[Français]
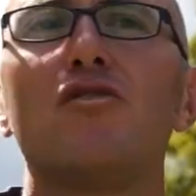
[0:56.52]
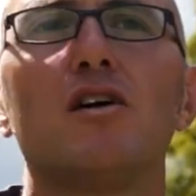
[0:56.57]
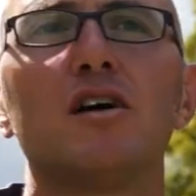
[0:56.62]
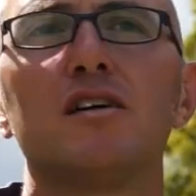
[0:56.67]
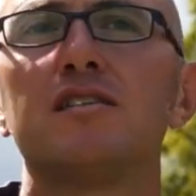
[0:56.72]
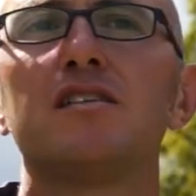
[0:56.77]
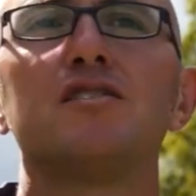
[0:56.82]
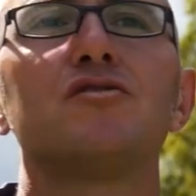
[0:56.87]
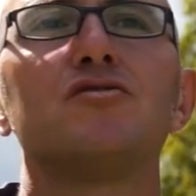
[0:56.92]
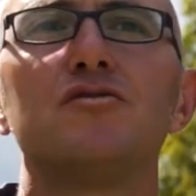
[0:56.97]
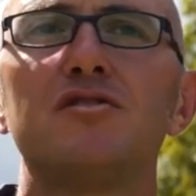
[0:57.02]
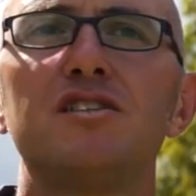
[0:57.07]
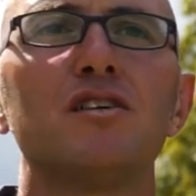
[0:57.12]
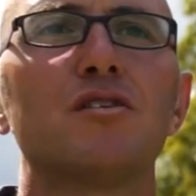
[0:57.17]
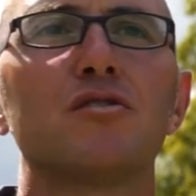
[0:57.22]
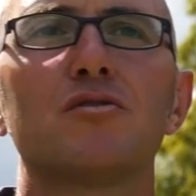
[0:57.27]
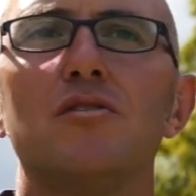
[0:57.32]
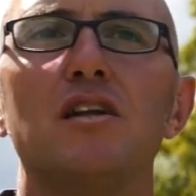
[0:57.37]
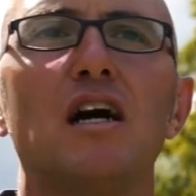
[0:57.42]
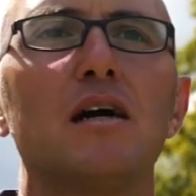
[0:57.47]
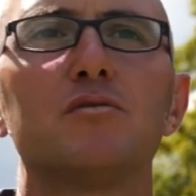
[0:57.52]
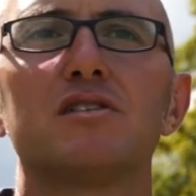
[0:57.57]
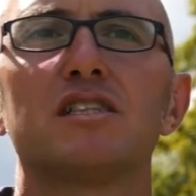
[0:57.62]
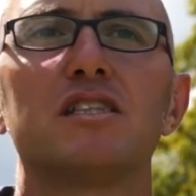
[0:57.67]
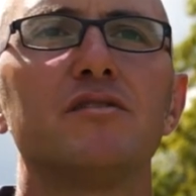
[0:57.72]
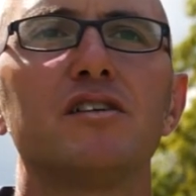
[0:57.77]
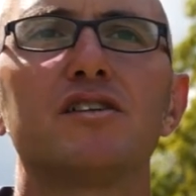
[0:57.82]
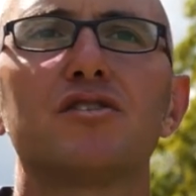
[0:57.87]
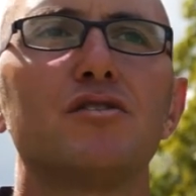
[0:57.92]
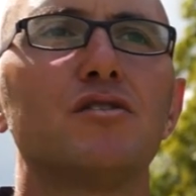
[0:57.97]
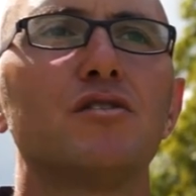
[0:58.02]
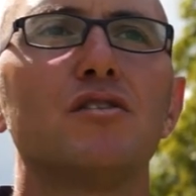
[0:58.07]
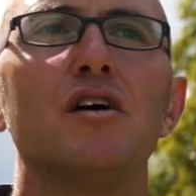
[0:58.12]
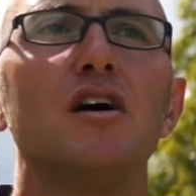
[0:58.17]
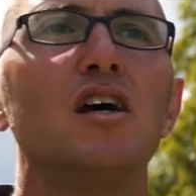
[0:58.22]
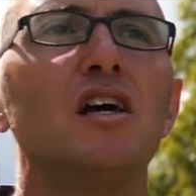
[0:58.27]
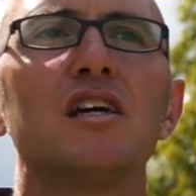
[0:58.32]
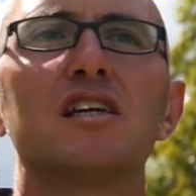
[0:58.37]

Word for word: faut arrêter de se dire que l'arbre ça va être euh,